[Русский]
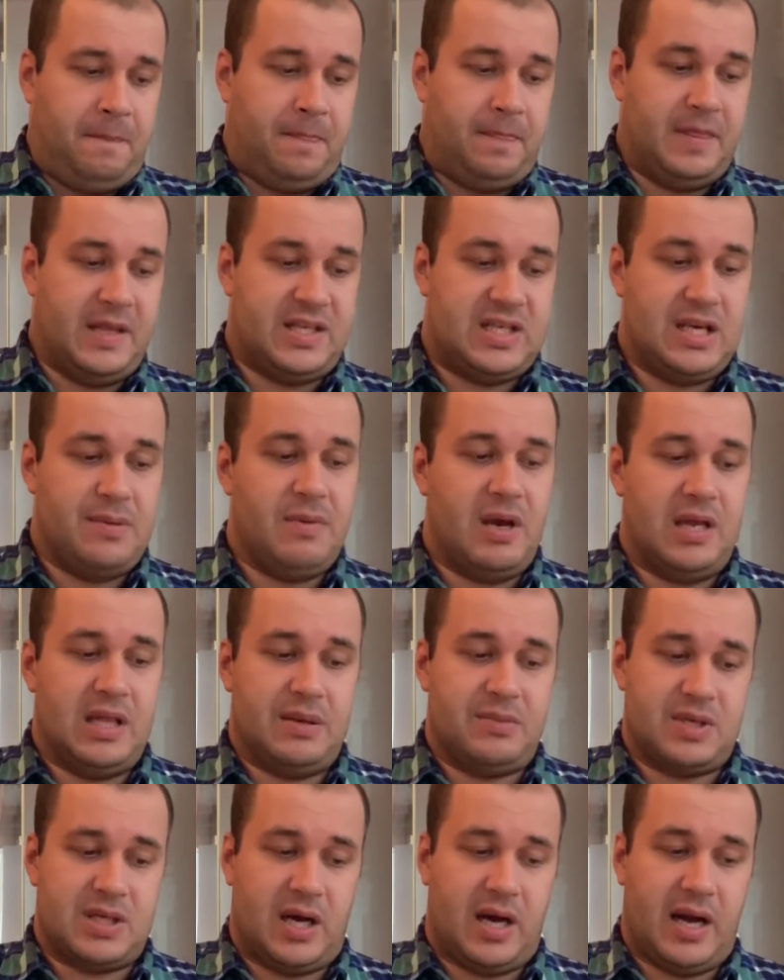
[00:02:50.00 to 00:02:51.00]
На
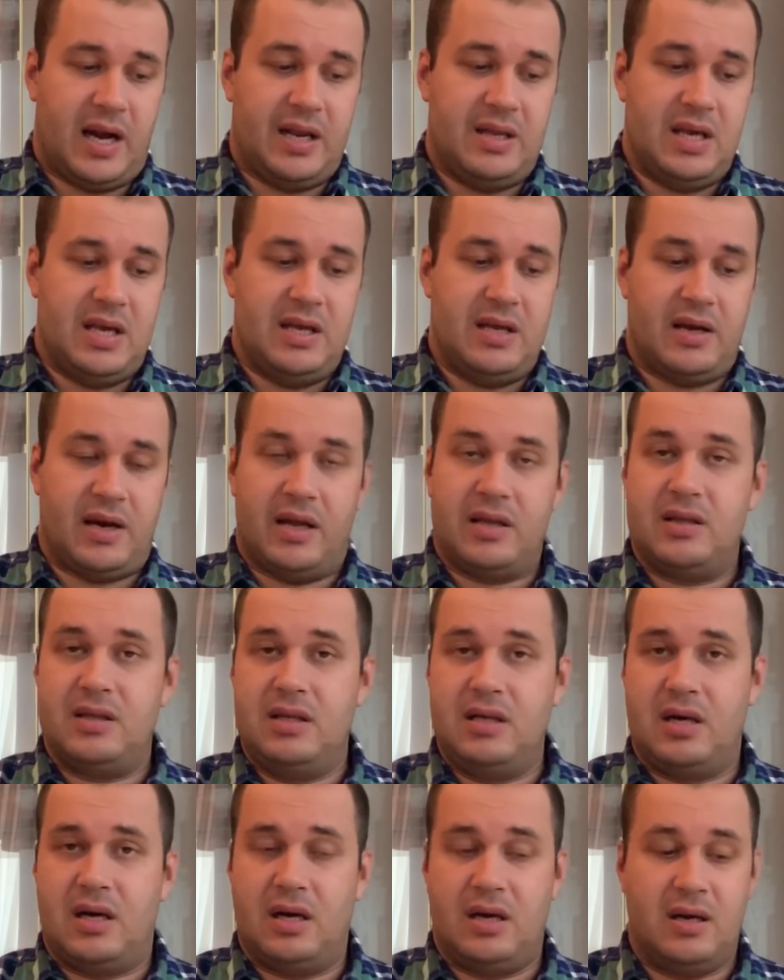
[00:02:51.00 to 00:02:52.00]
семейном захоронении
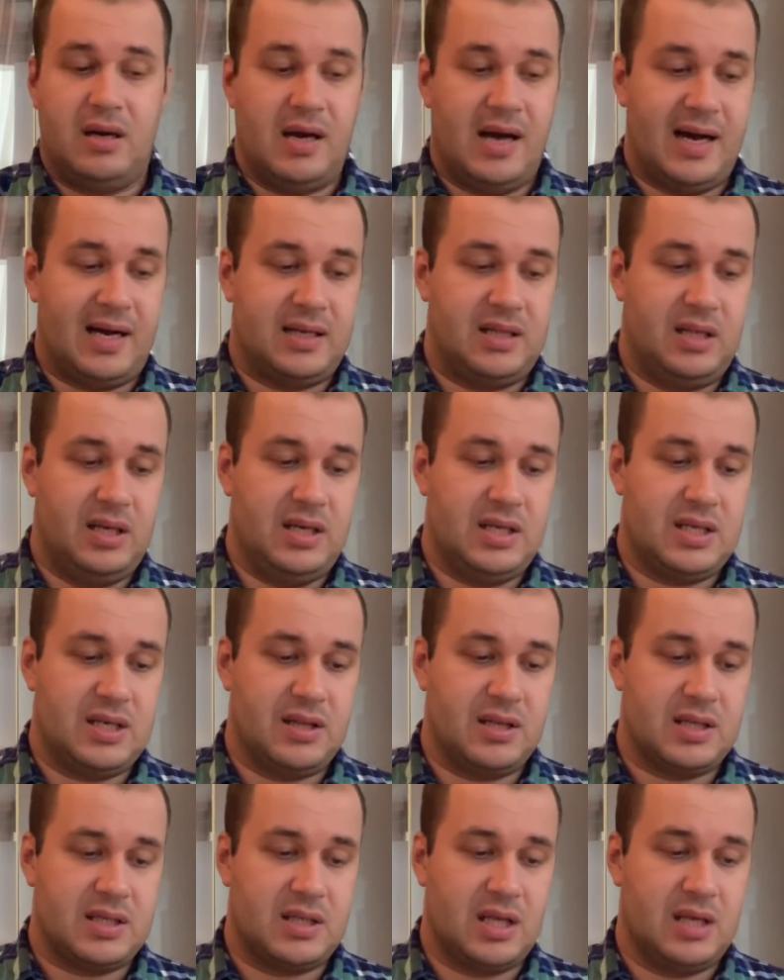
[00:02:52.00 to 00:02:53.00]
родных актрисы
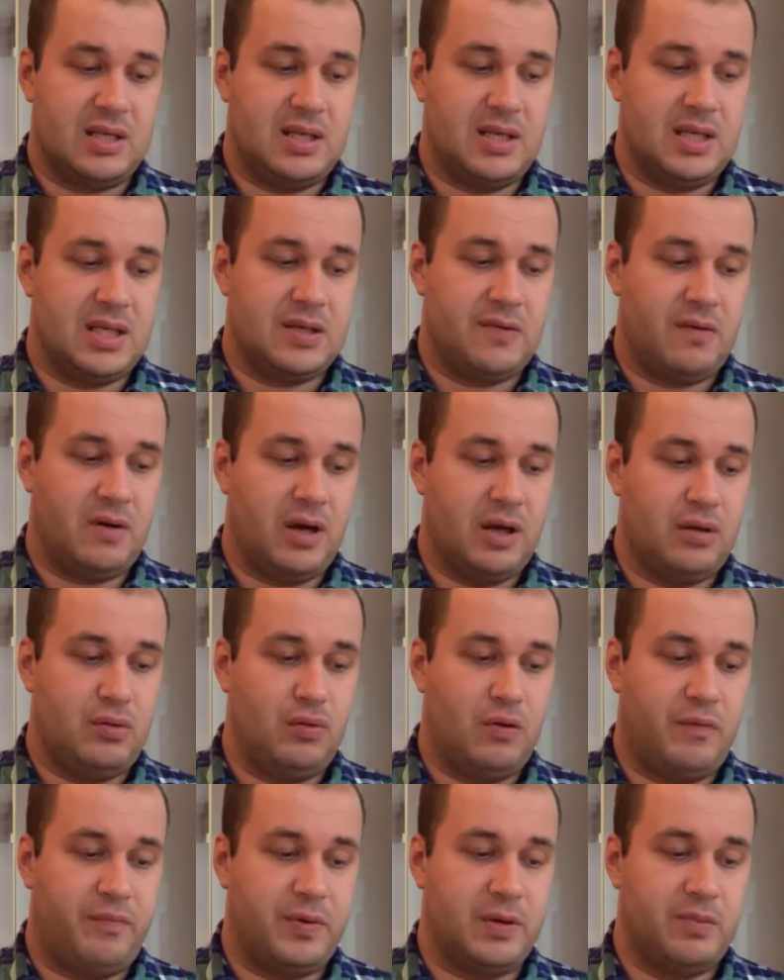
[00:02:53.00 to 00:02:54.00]
Анастасии
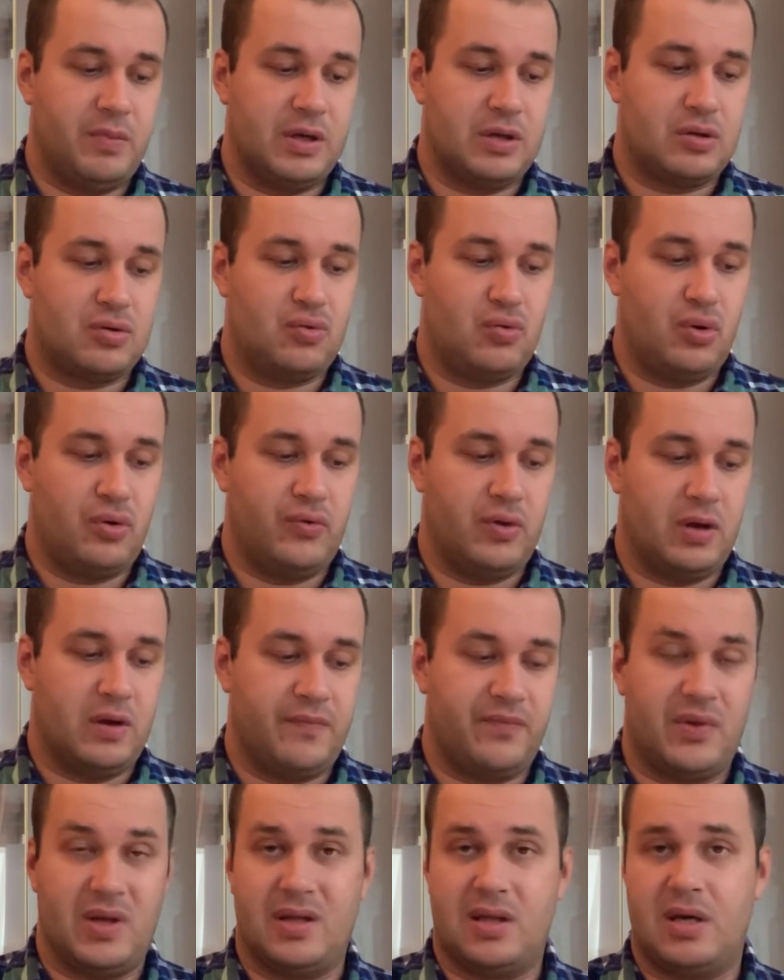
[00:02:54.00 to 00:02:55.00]
Заворотнюк в Подмосковье,
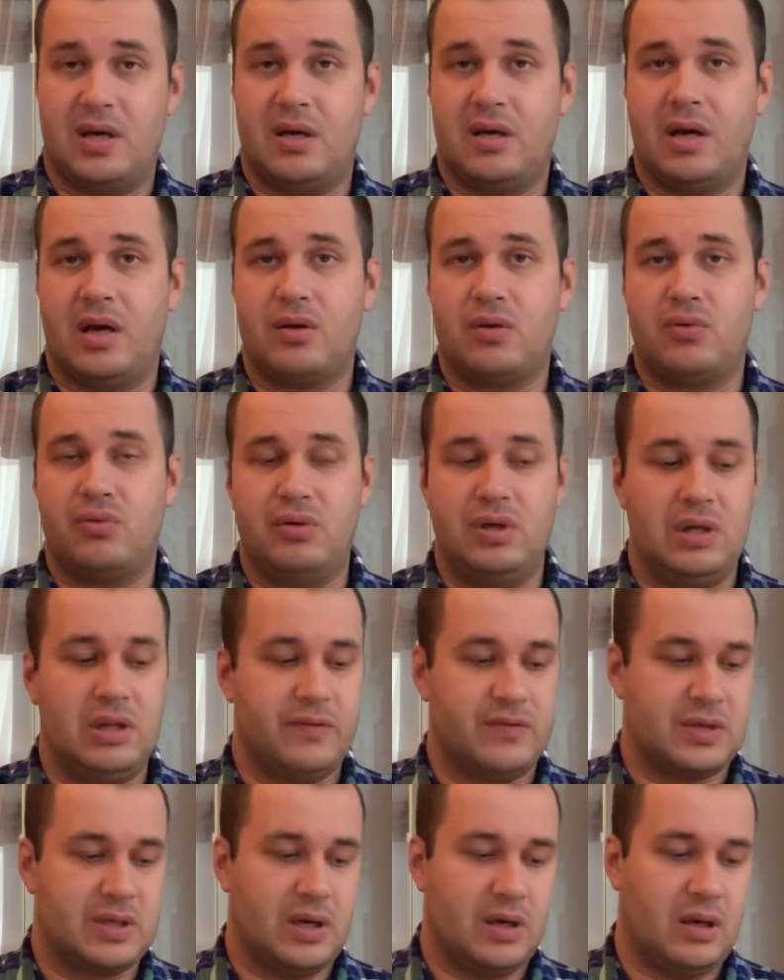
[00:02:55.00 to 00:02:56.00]
это
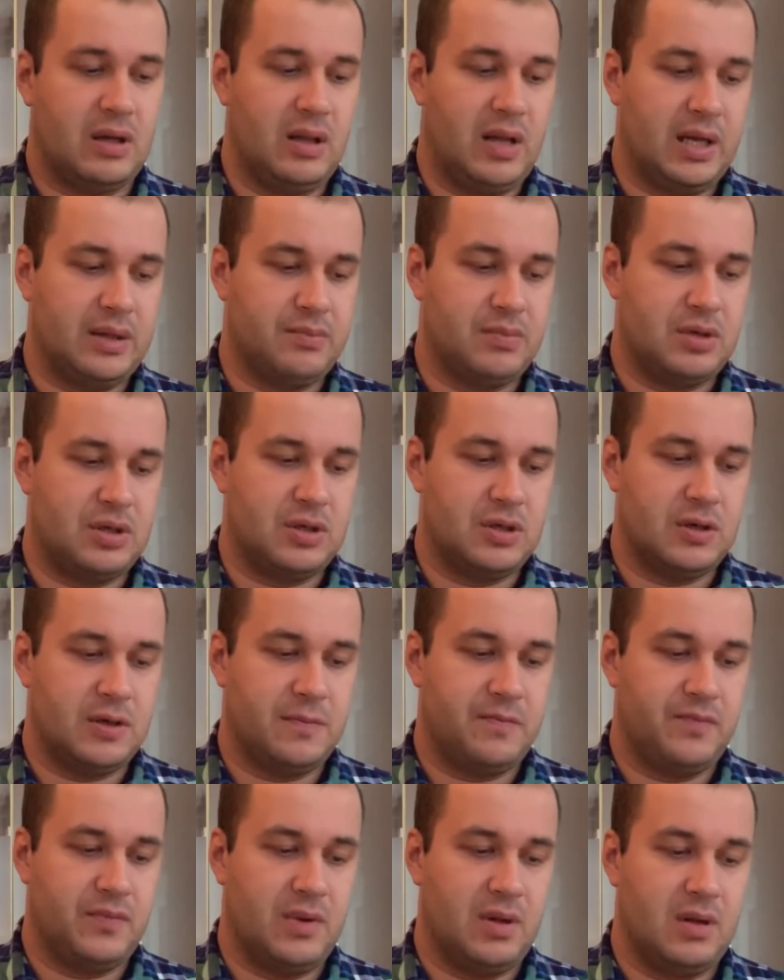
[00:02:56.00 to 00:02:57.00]
Анкудиновское кладбище,
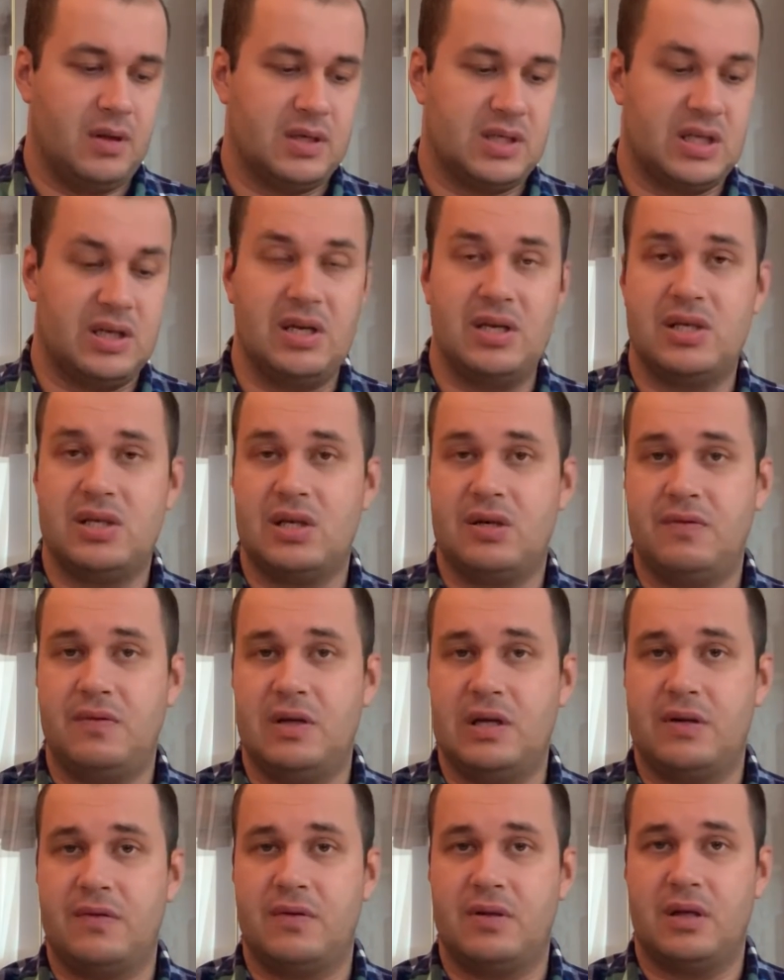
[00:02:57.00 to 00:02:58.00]

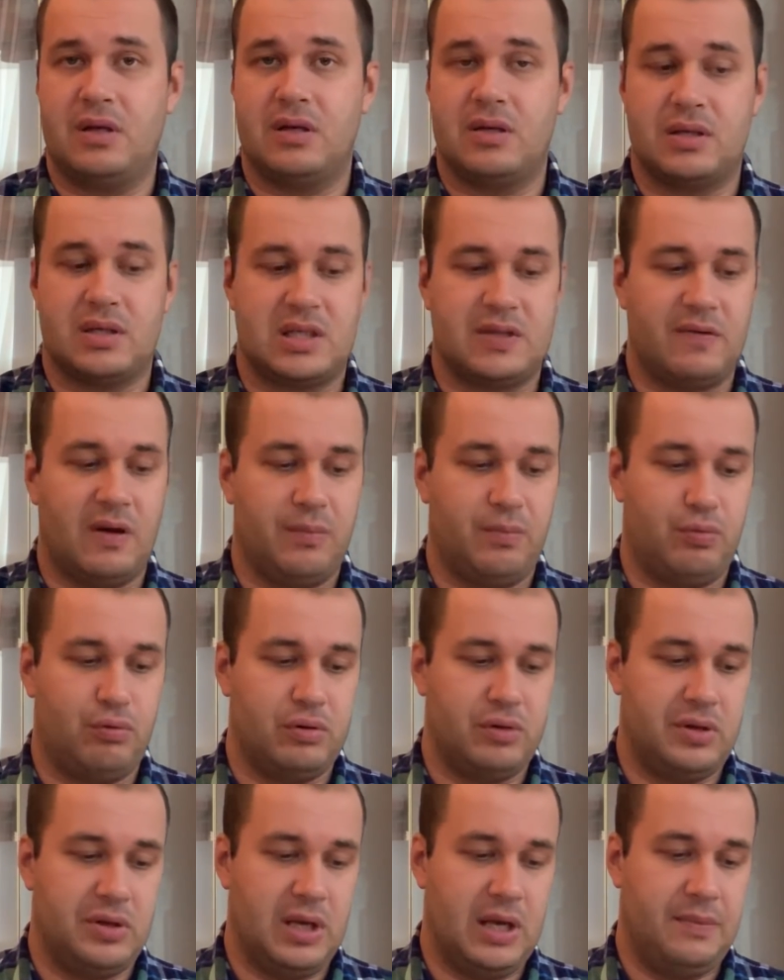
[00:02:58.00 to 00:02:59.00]
зарезервировано
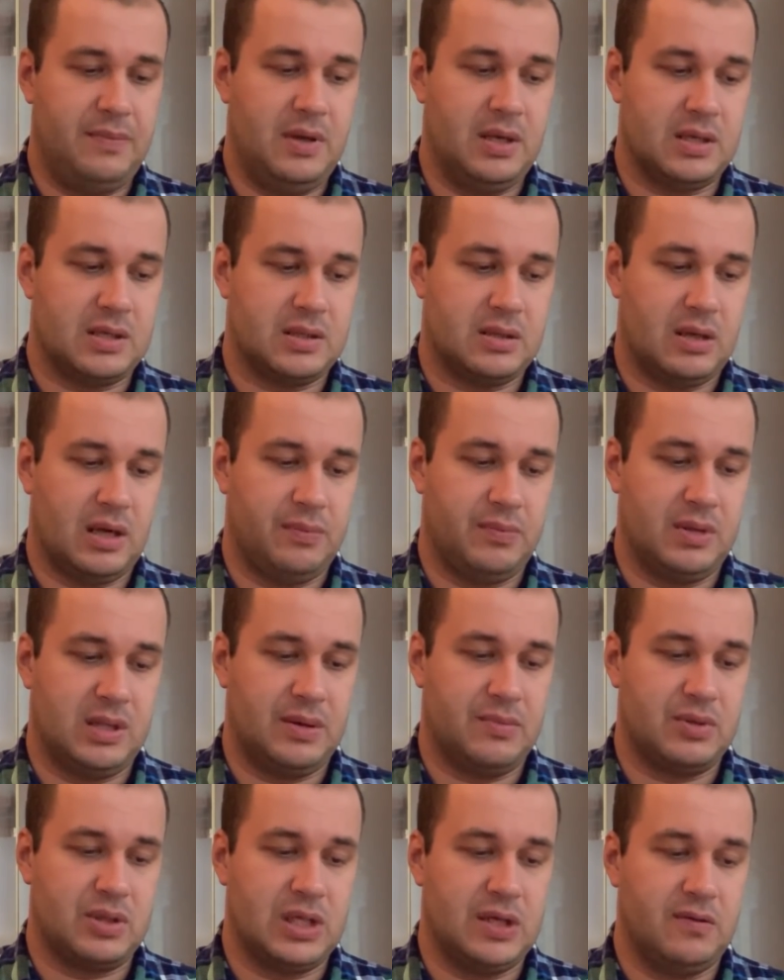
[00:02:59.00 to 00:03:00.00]
свободное место. Об
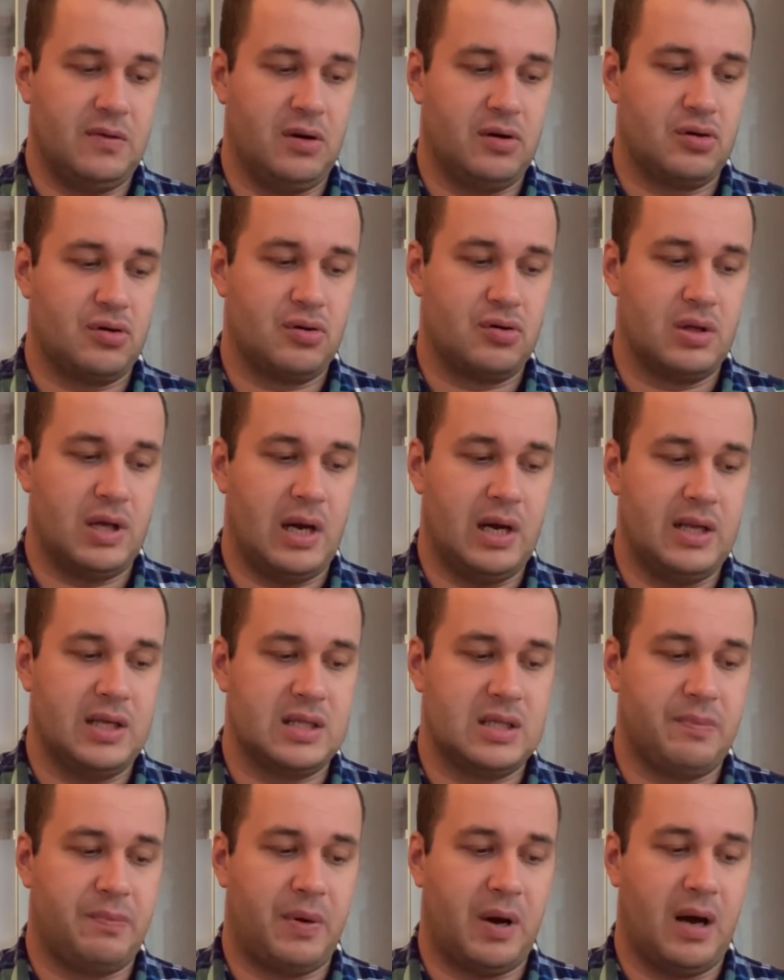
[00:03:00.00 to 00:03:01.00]
этом заявили
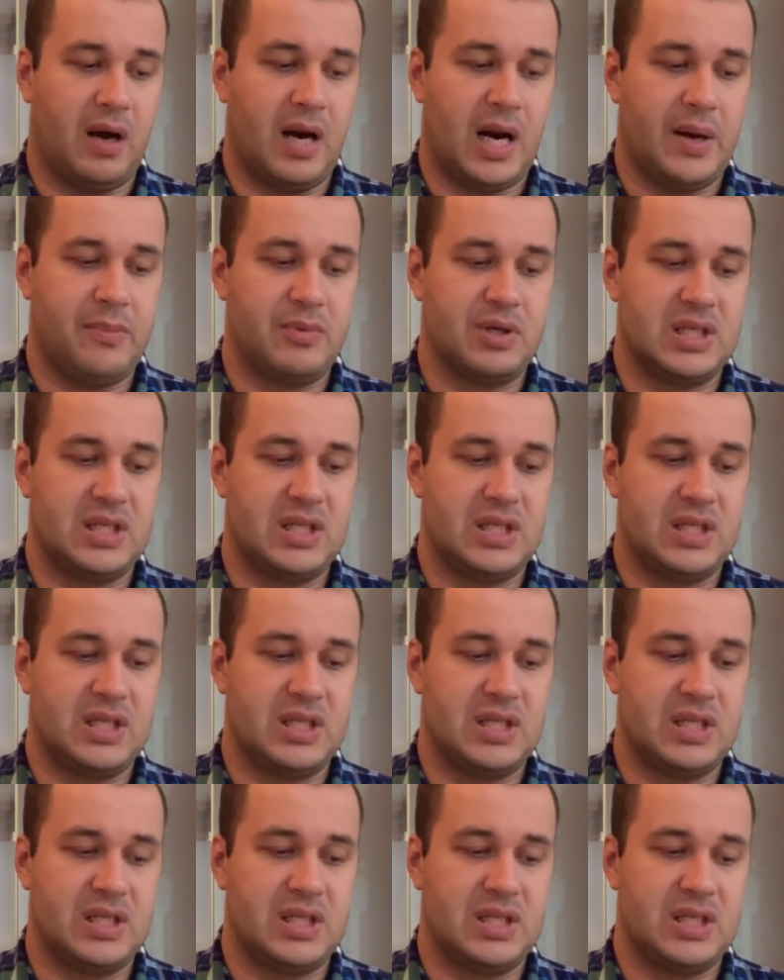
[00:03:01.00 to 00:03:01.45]
журналисты программы